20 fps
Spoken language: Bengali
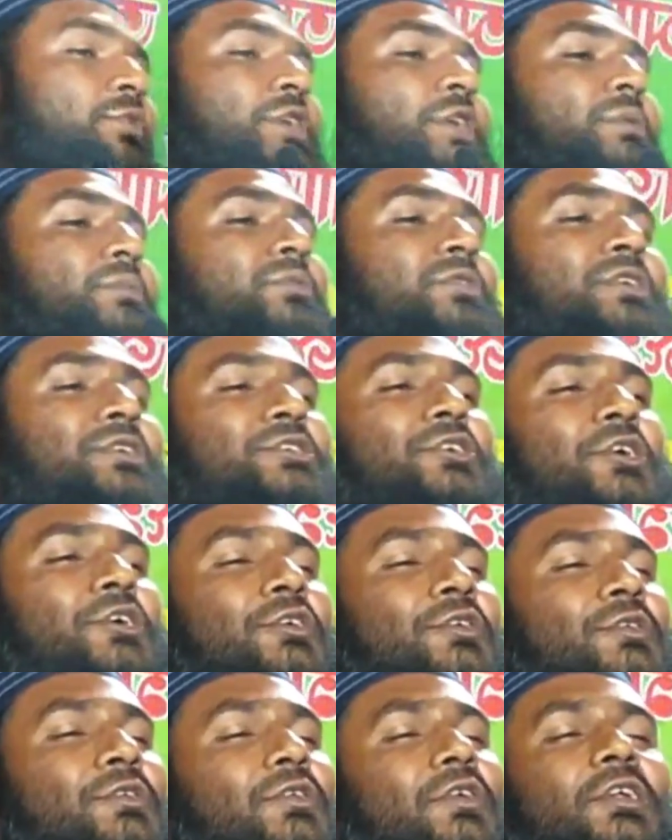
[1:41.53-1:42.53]
মনে মনে
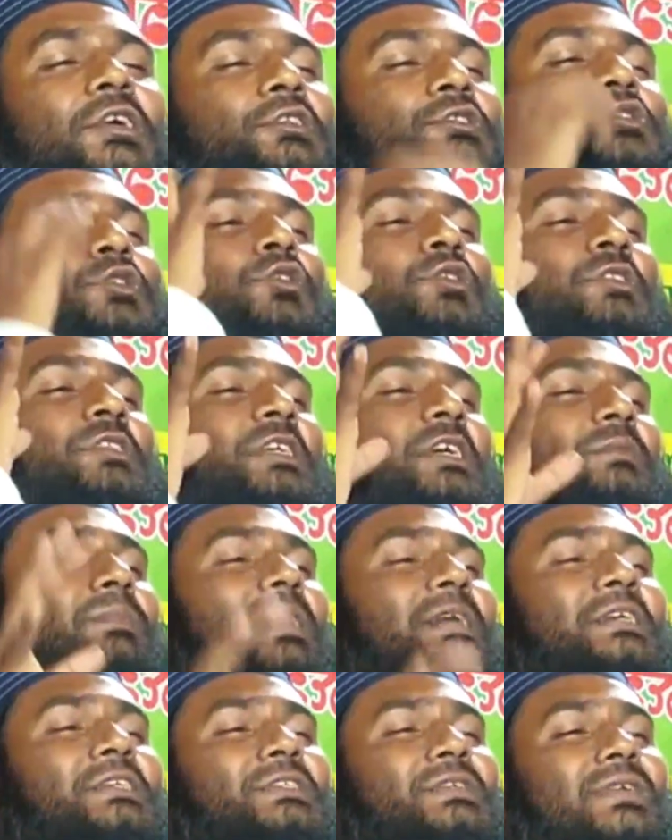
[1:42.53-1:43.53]
স্মরণ করে চোখ দিয়ে
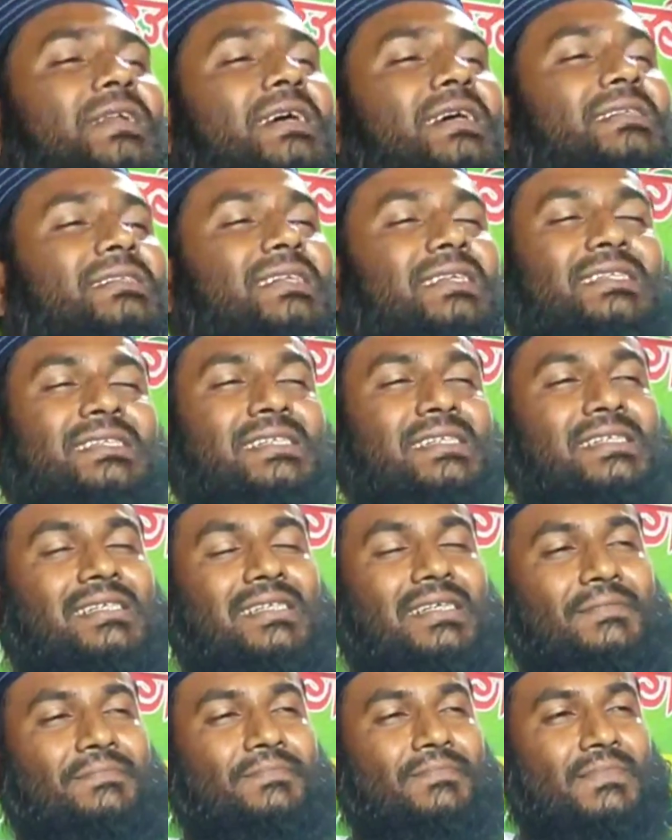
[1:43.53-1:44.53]
পানি চলে আসিস
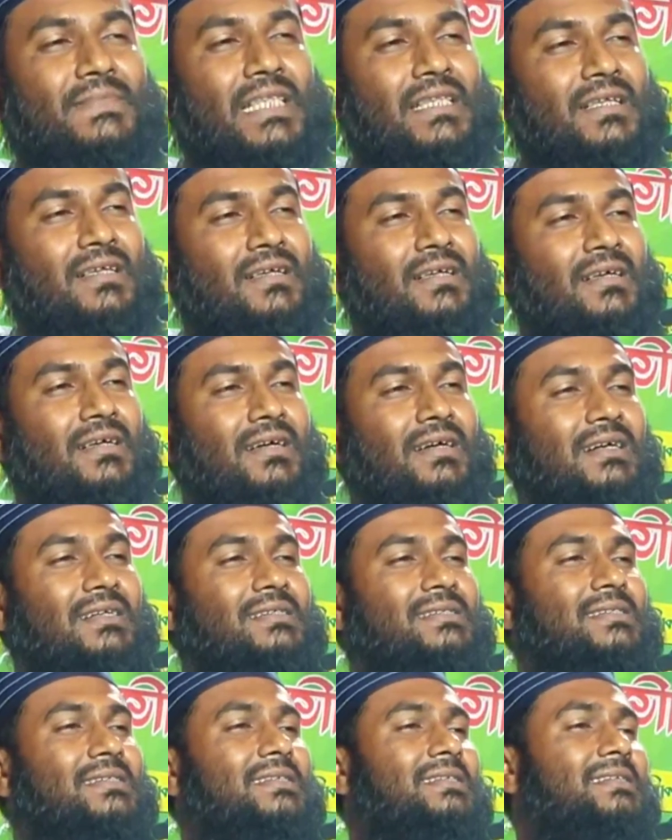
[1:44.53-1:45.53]

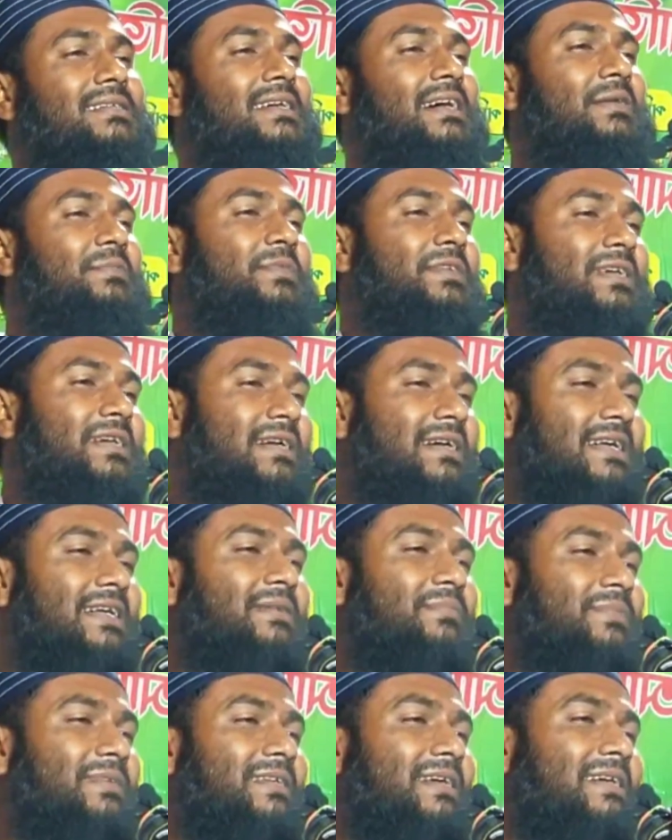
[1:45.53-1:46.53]
আজকে আমি
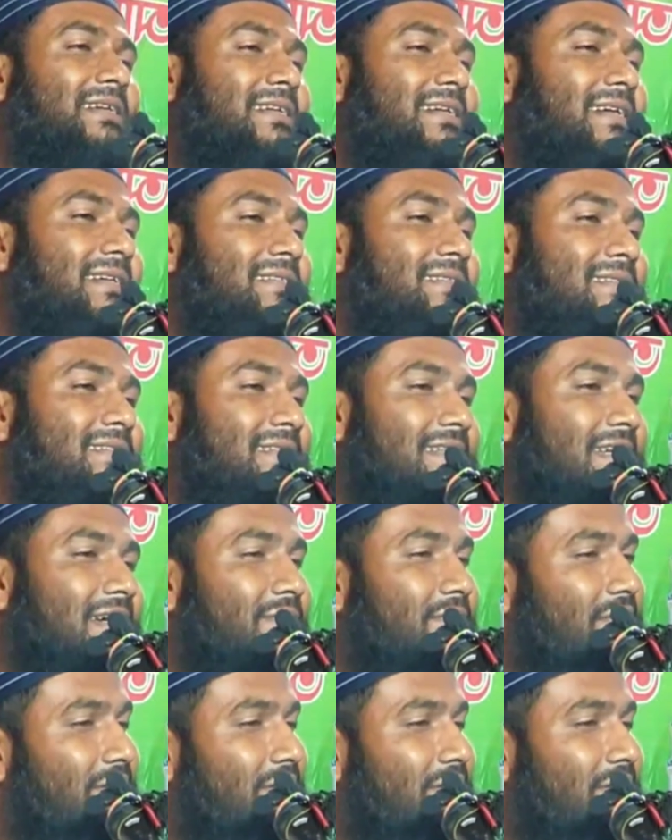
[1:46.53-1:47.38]
এখানে বিরিয়ানি খাচ্ছি